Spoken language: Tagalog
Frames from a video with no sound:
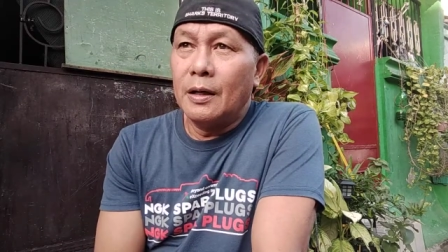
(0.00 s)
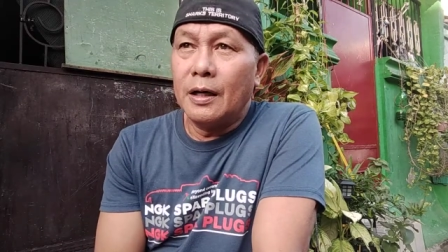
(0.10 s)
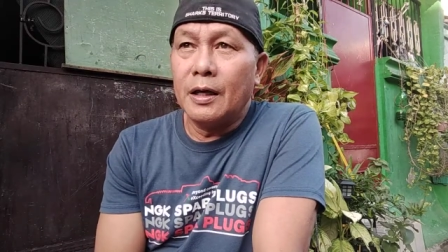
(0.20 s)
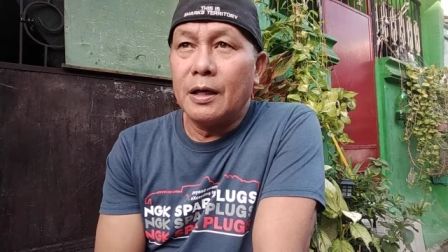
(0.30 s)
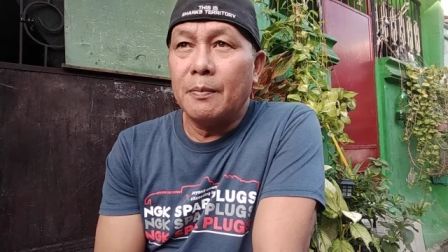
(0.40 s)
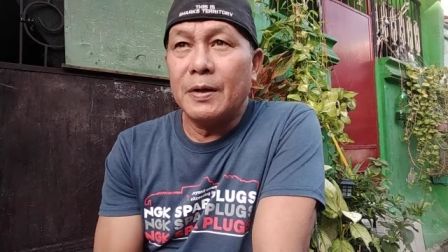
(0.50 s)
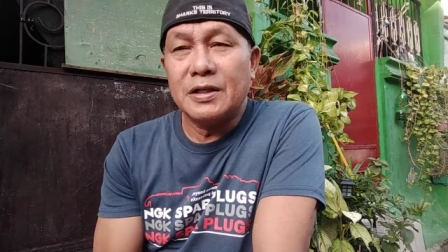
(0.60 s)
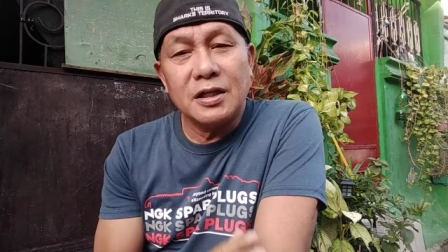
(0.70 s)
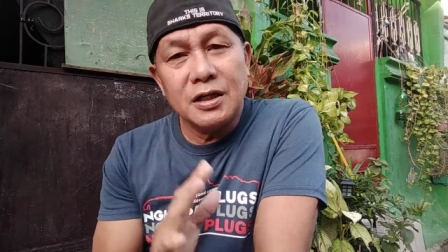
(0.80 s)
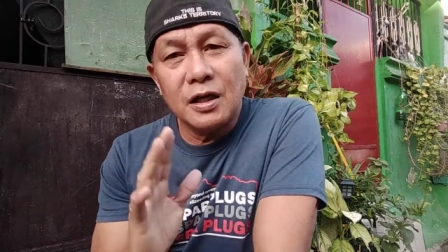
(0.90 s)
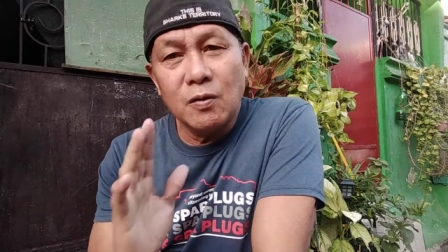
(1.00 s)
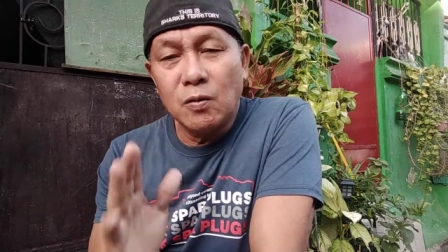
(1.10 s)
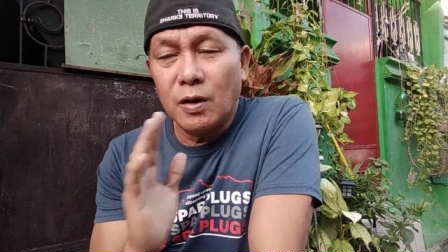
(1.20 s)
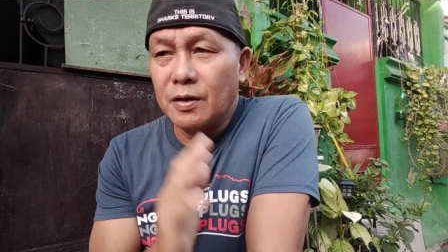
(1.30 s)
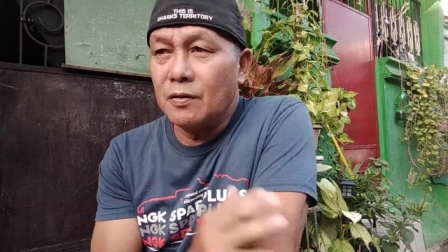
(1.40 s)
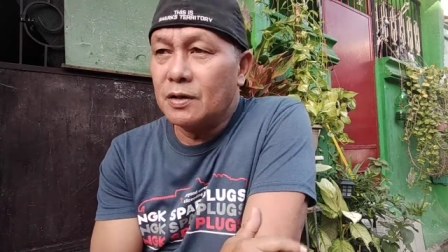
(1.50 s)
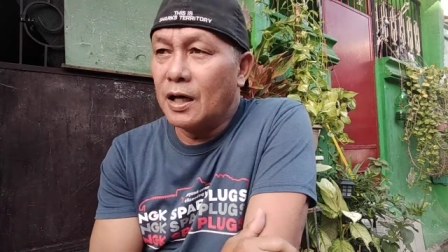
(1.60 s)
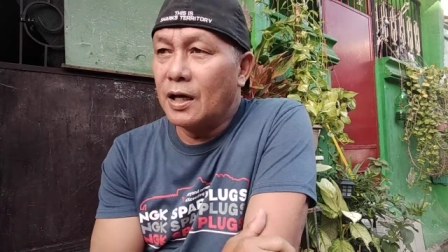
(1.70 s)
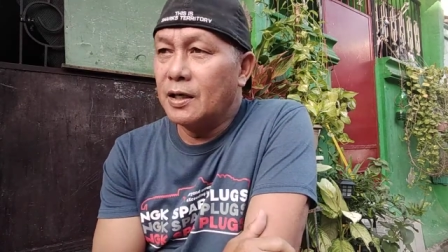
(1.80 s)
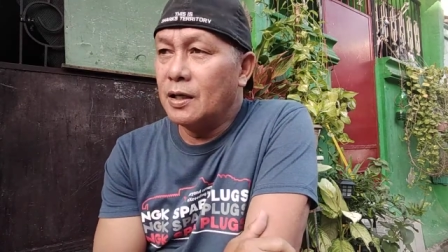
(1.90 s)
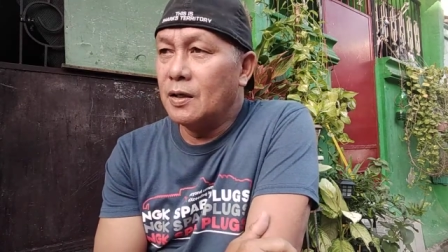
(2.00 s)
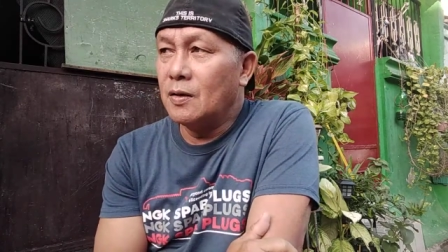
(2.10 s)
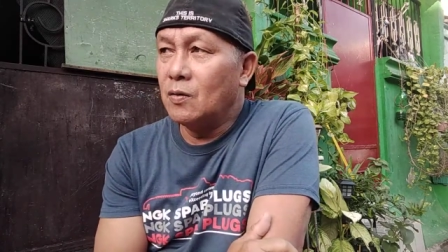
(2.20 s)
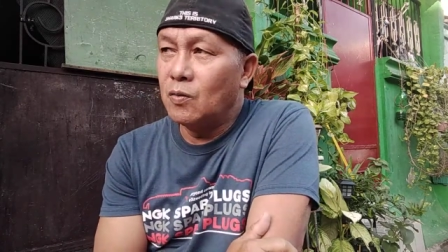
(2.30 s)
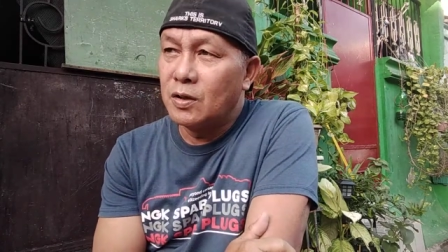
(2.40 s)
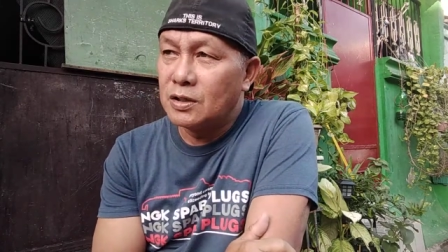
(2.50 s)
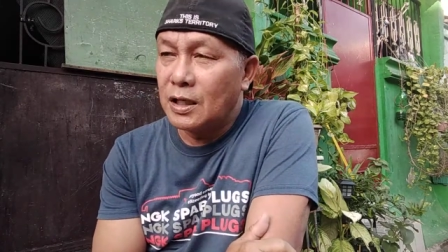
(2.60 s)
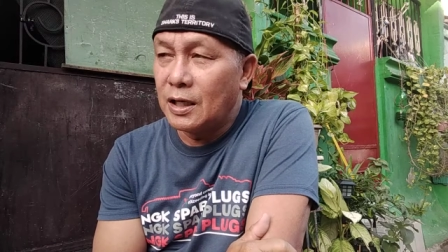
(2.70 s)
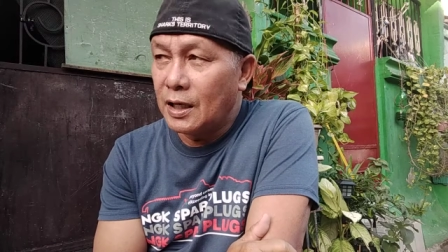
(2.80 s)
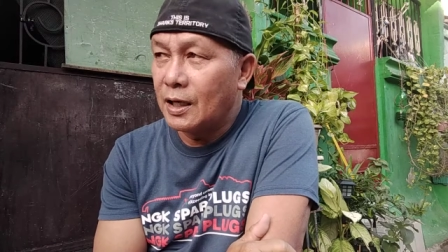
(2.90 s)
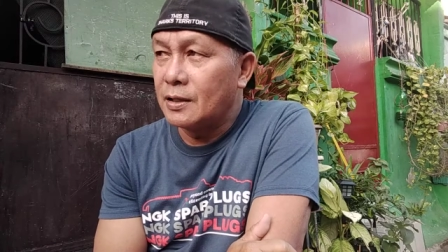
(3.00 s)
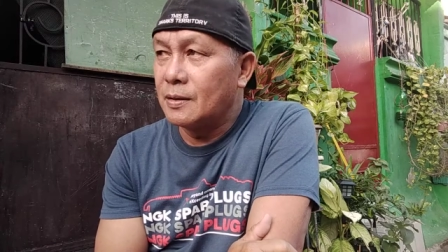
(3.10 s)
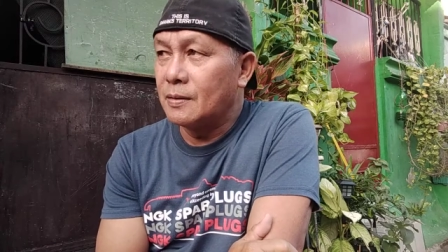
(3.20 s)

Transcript: eh, pasensya na ho kayo dahil una sa lahat,